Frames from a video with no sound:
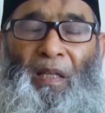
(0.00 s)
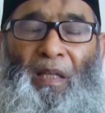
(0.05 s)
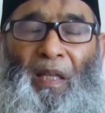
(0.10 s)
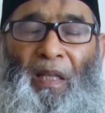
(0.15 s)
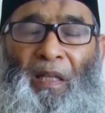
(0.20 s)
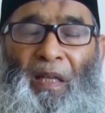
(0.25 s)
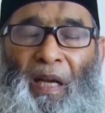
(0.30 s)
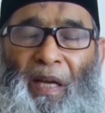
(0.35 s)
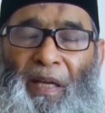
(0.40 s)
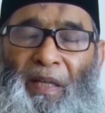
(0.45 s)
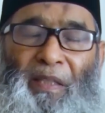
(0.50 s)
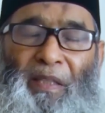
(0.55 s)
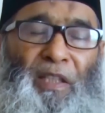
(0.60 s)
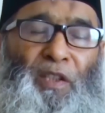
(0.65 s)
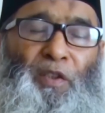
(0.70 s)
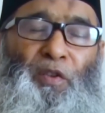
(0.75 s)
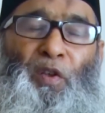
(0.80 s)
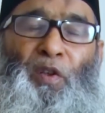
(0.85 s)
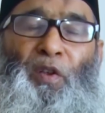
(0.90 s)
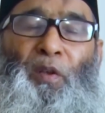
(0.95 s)
আল্লাহর
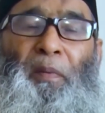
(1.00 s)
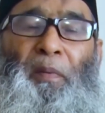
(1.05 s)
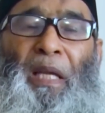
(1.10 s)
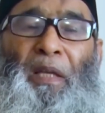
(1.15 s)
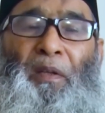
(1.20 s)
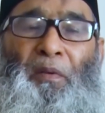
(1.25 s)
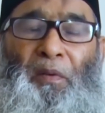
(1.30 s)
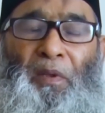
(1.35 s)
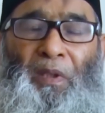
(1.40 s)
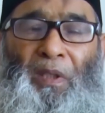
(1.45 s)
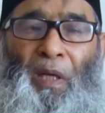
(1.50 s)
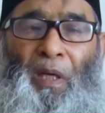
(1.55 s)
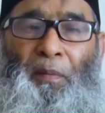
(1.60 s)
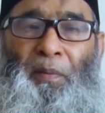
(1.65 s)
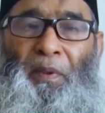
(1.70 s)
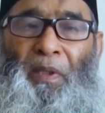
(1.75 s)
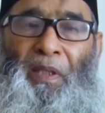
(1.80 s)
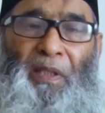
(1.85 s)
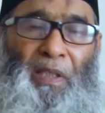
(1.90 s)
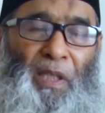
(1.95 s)
আইনের জন্য ব্যয় করতে
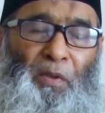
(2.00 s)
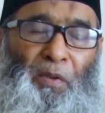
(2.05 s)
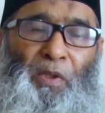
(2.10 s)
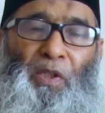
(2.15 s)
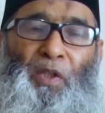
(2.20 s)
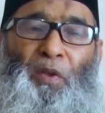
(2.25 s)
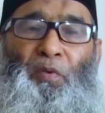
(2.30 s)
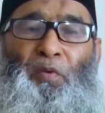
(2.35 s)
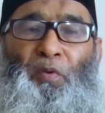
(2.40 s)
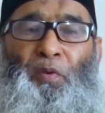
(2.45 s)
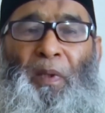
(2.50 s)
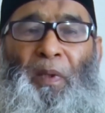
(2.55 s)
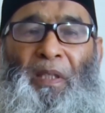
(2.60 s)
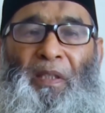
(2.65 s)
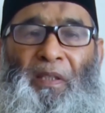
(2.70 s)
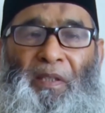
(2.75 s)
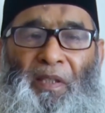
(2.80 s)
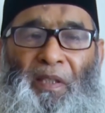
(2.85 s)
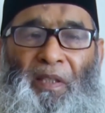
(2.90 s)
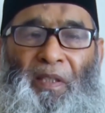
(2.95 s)
হবে এটাই হচ্ছে
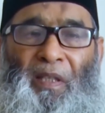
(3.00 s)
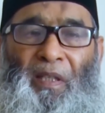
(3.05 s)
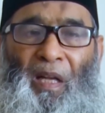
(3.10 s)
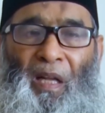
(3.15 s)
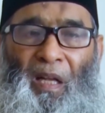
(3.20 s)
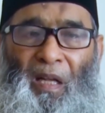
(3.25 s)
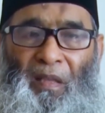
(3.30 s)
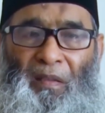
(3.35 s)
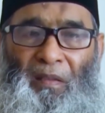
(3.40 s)
কুরবানির শিক্ষা